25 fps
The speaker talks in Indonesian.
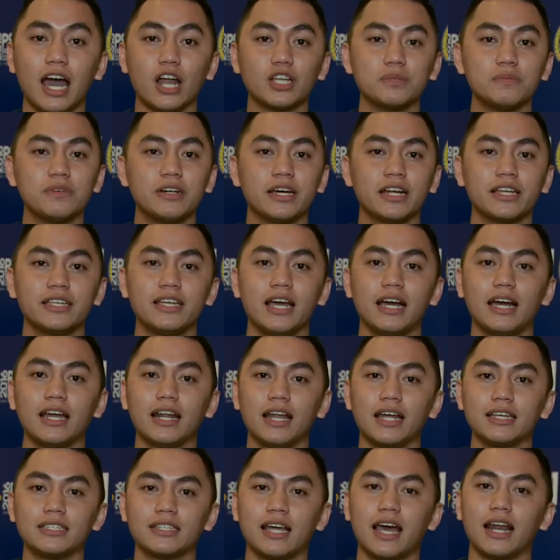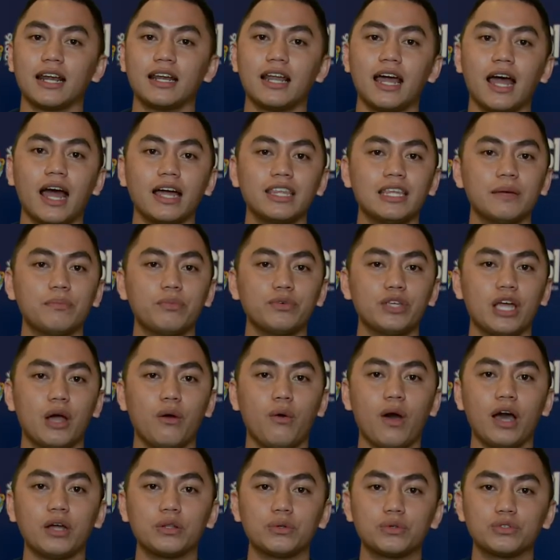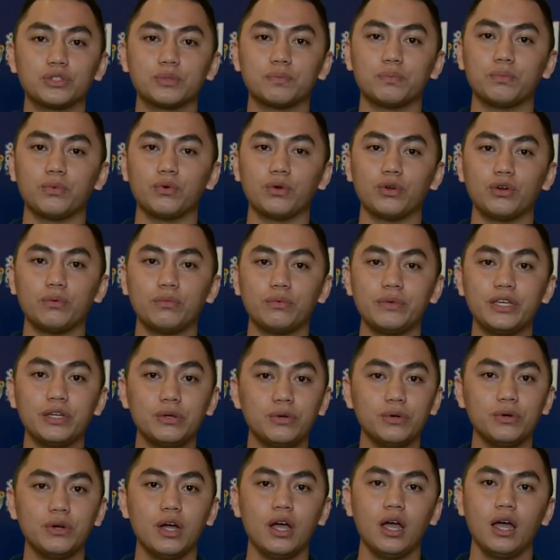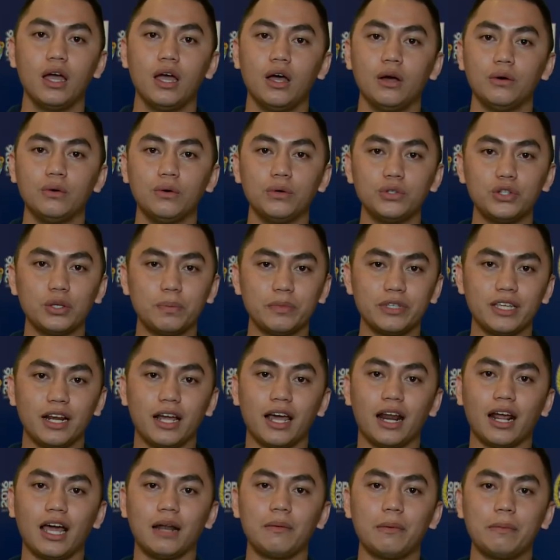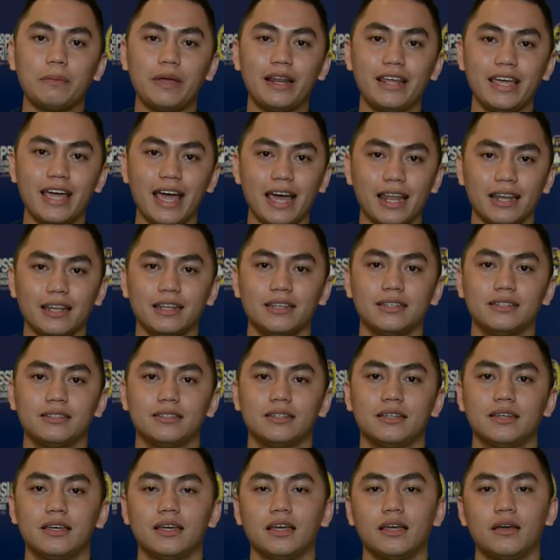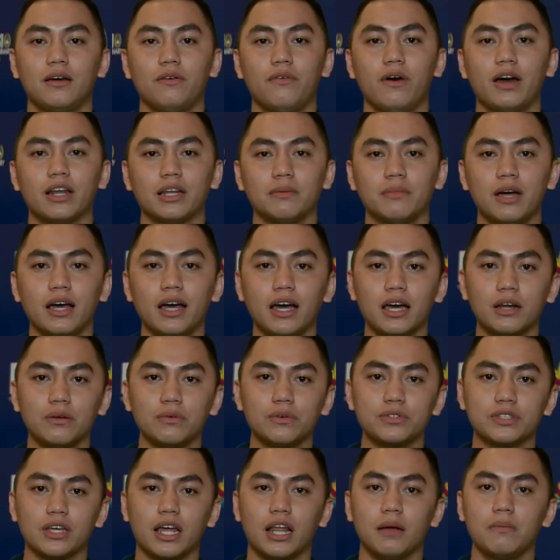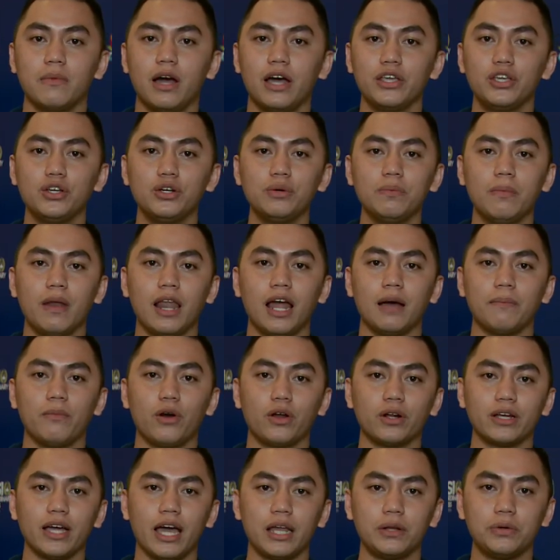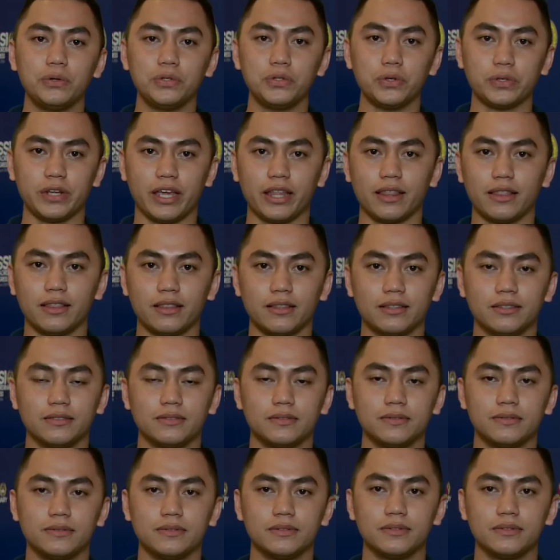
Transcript: harus bekerja keras karena hanya punya waktu 10 minggu untuk menyegarkan pemilihan. Fahri Mahar, Usana Bayu melaporkan untuk NET.